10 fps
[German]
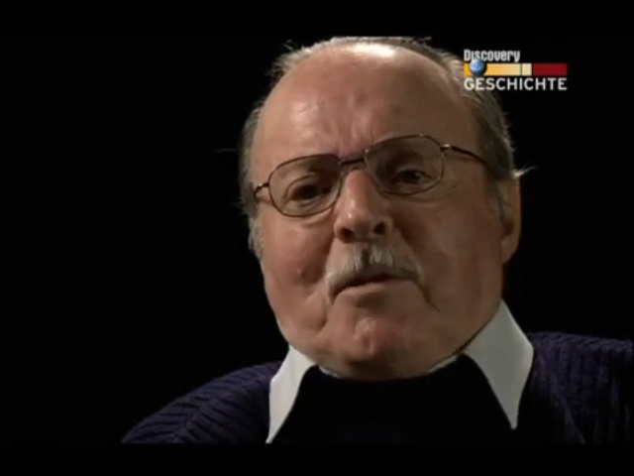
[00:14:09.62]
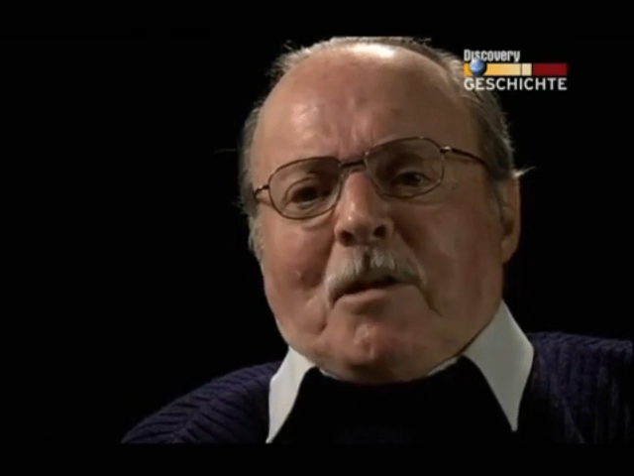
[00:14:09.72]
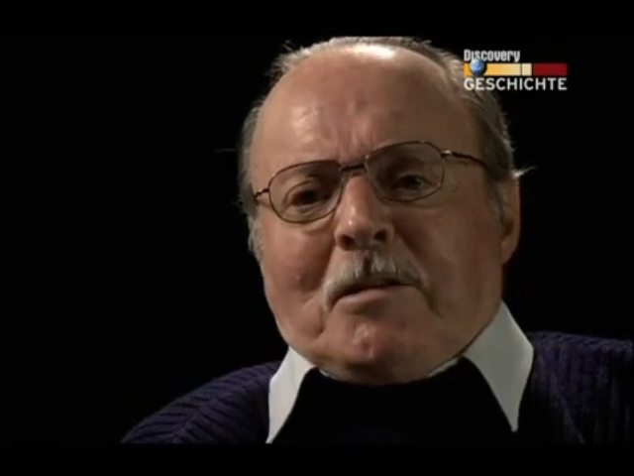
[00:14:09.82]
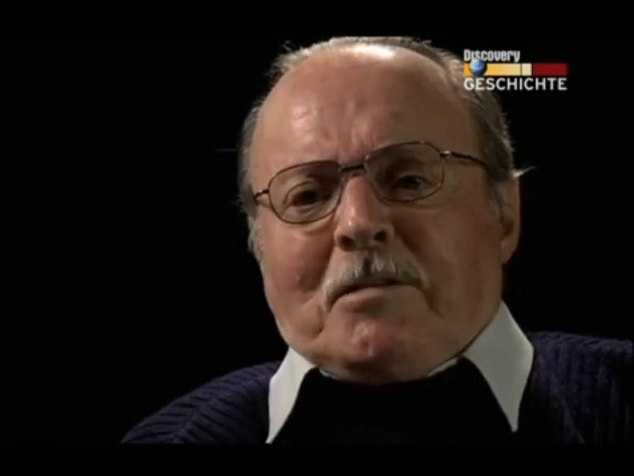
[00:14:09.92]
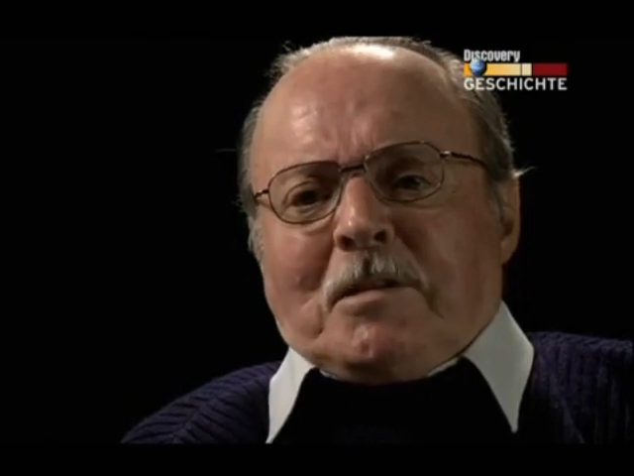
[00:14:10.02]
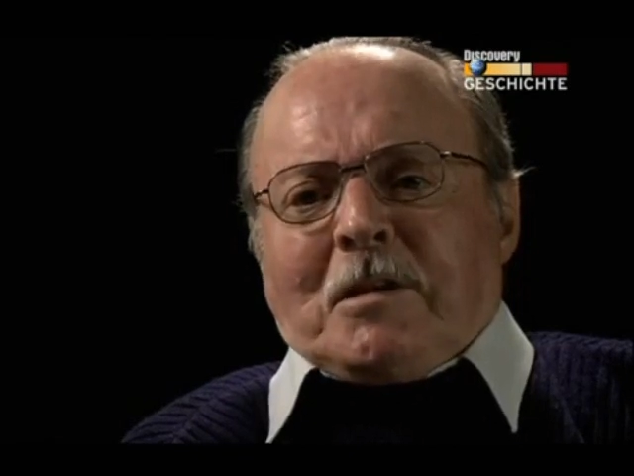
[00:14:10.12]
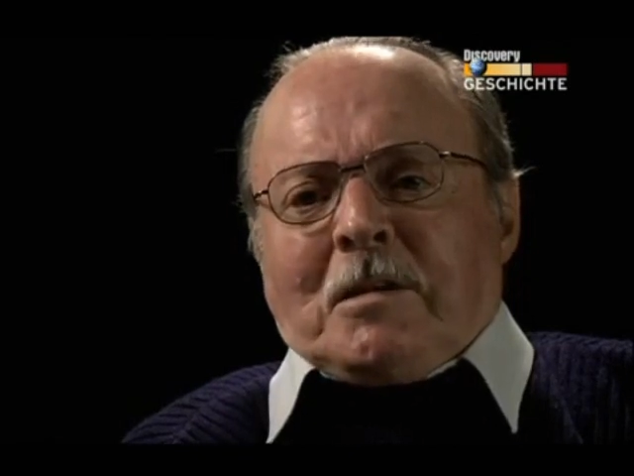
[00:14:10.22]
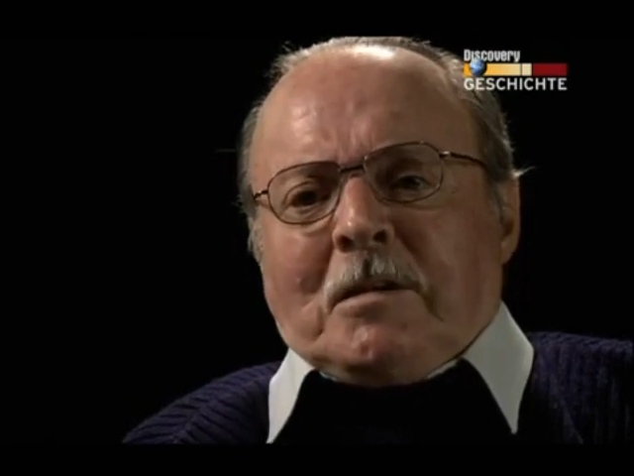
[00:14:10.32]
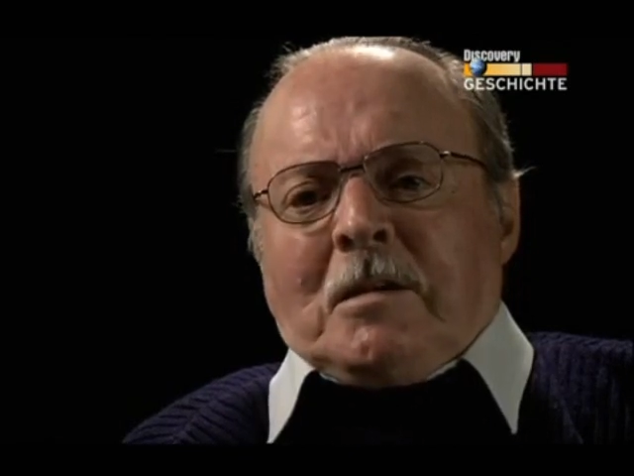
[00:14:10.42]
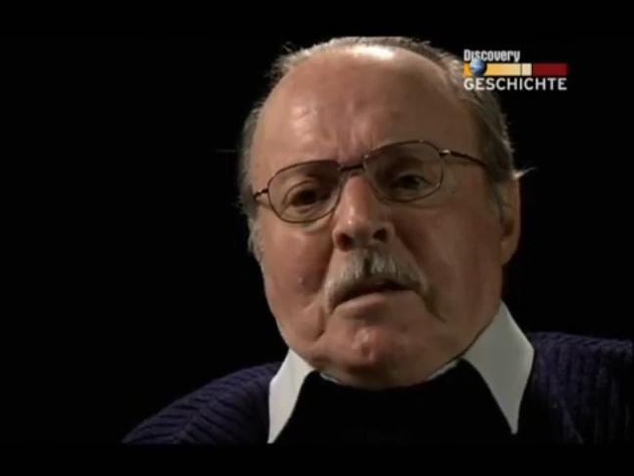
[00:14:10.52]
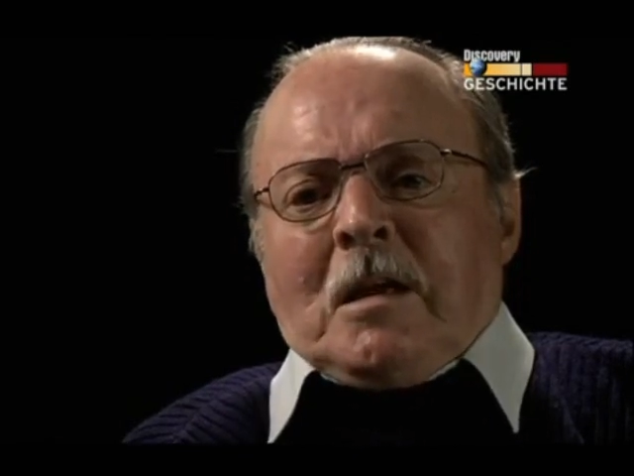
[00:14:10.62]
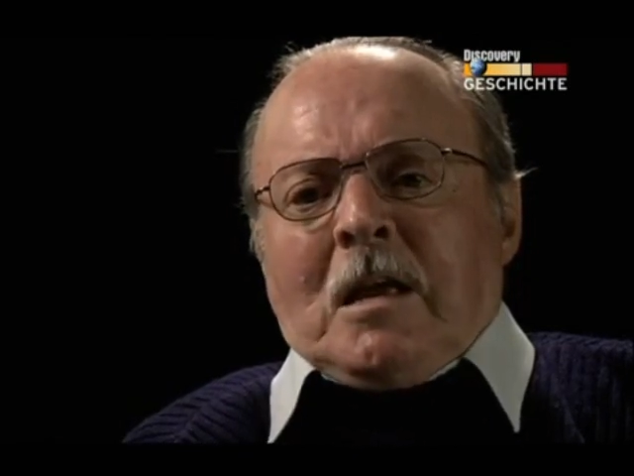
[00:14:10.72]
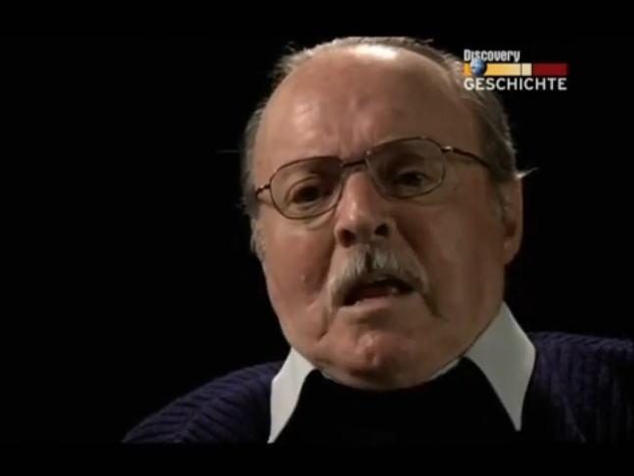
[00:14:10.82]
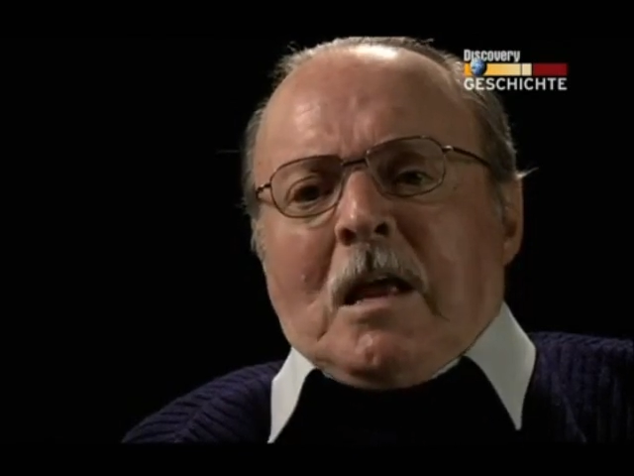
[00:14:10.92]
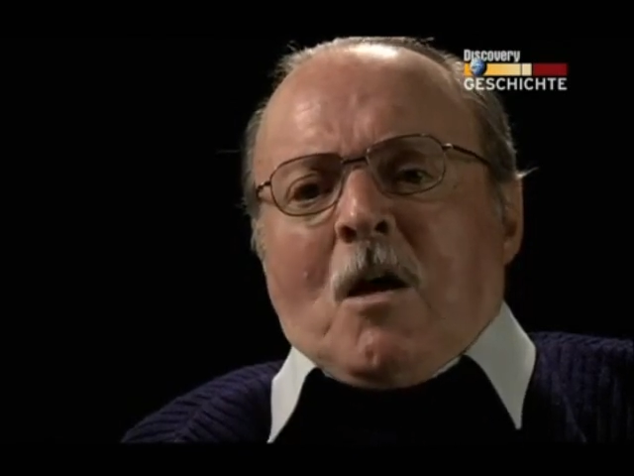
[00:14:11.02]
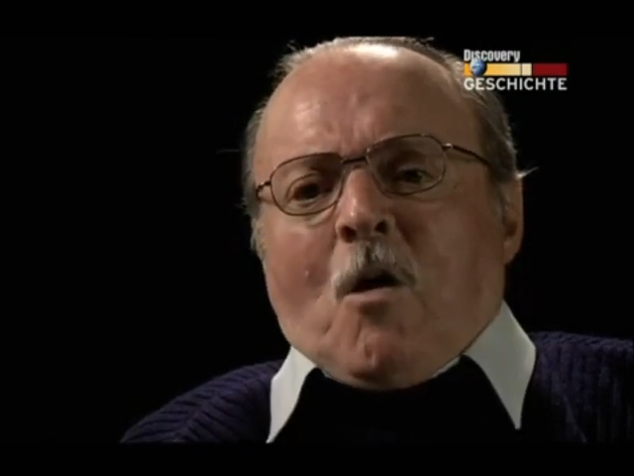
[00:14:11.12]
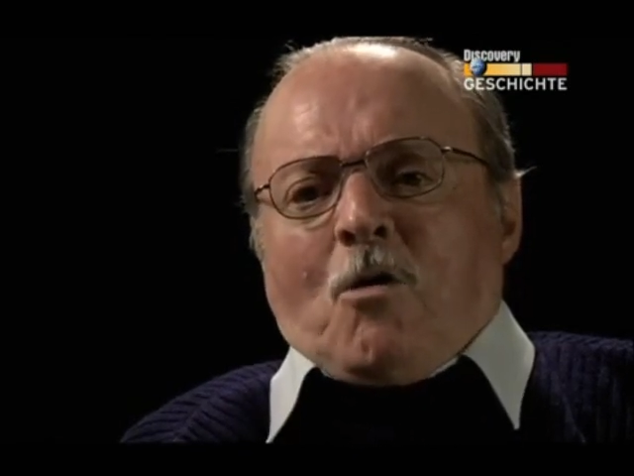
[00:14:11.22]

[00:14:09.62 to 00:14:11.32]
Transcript: Gewalt führt nur zu neuer Gewalt,